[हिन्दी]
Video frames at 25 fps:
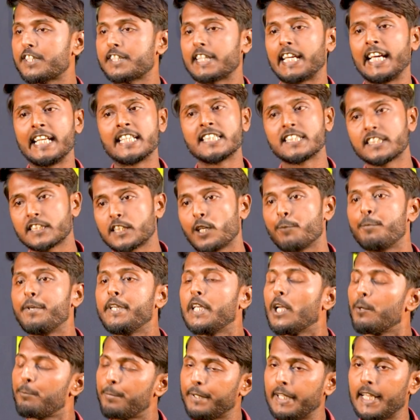चैन सभी
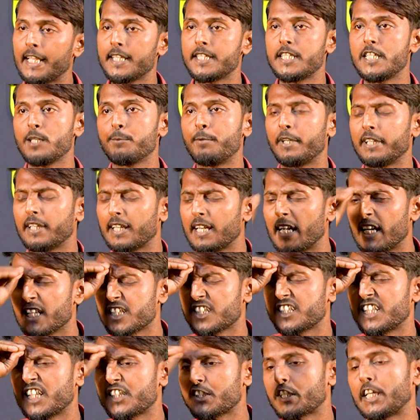अपने जीवन का
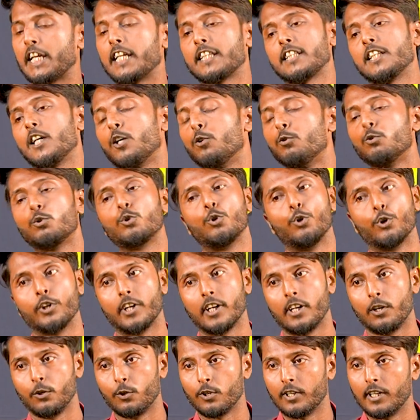सच कहता हूँ खोना
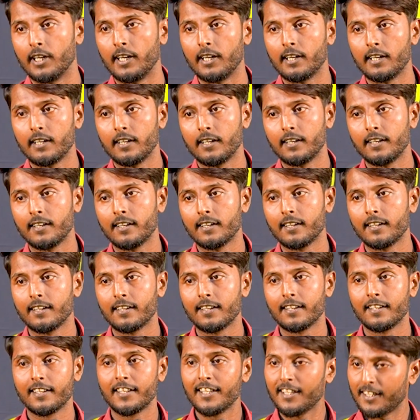होगा
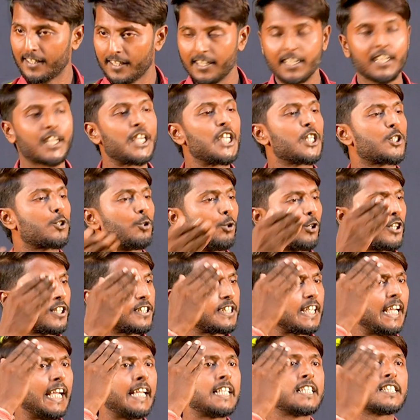कि सुख
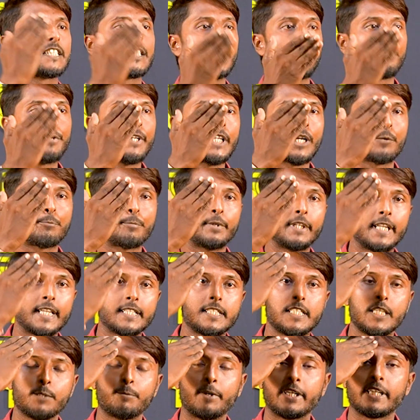चैन सभी अपने
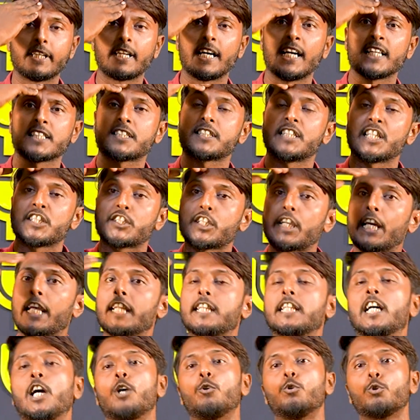जीवन का सच
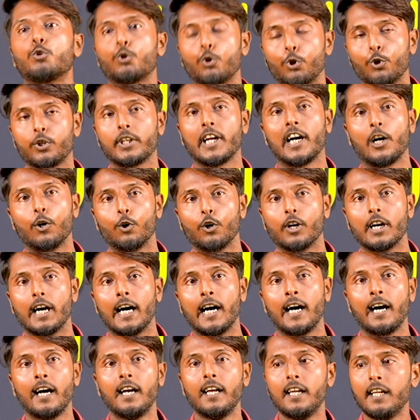कहता हूँ खोना होगा
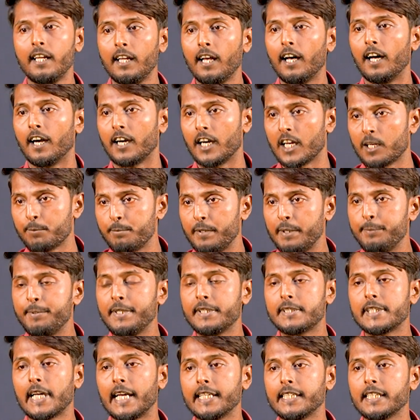अगर बीवी
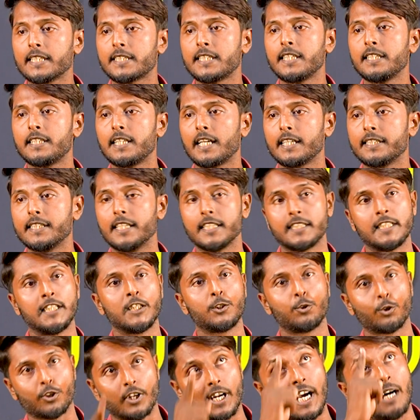चाहिए सीता जैसी
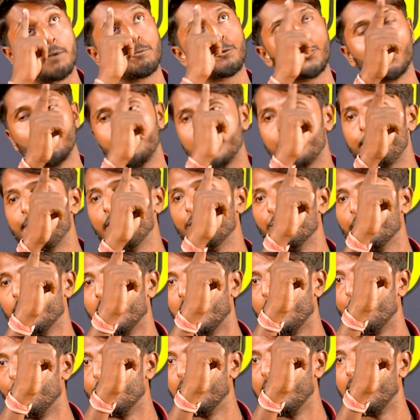तो राम तुम्हें भी होना
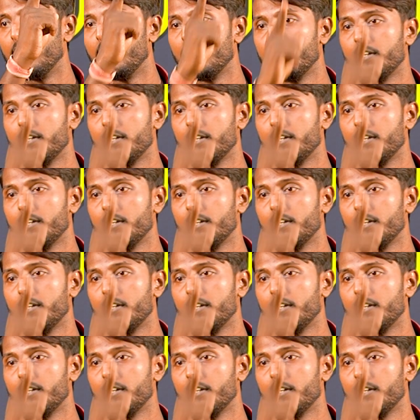होगा